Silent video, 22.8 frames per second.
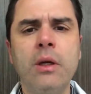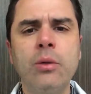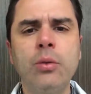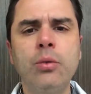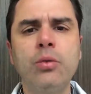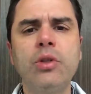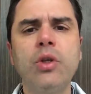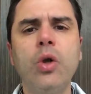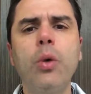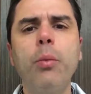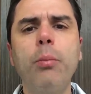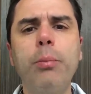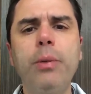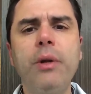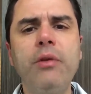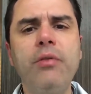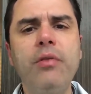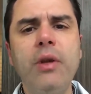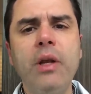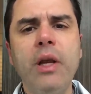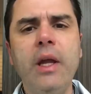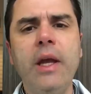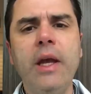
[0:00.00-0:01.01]
nos dão o
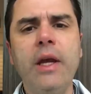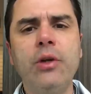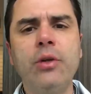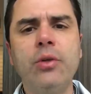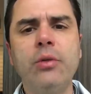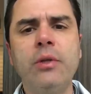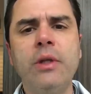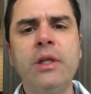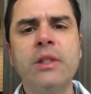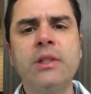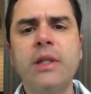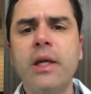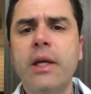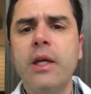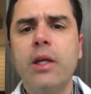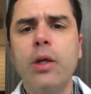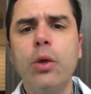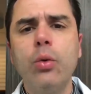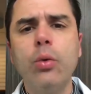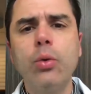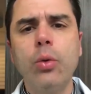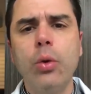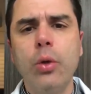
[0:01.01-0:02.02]
privilégio de estarem
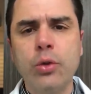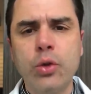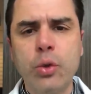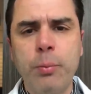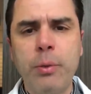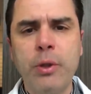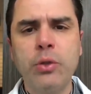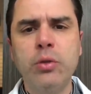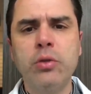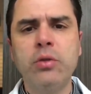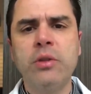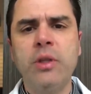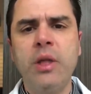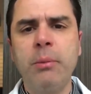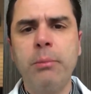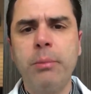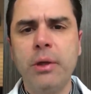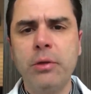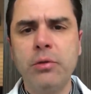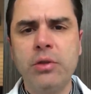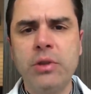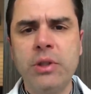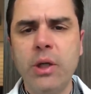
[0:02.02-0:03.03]
aqui conosco, pessoas que têm
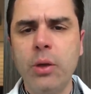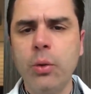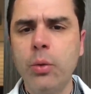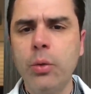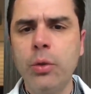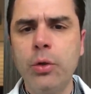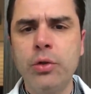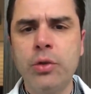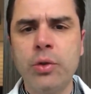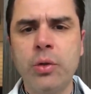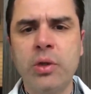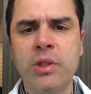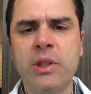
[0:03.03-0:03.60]
plano de saúde.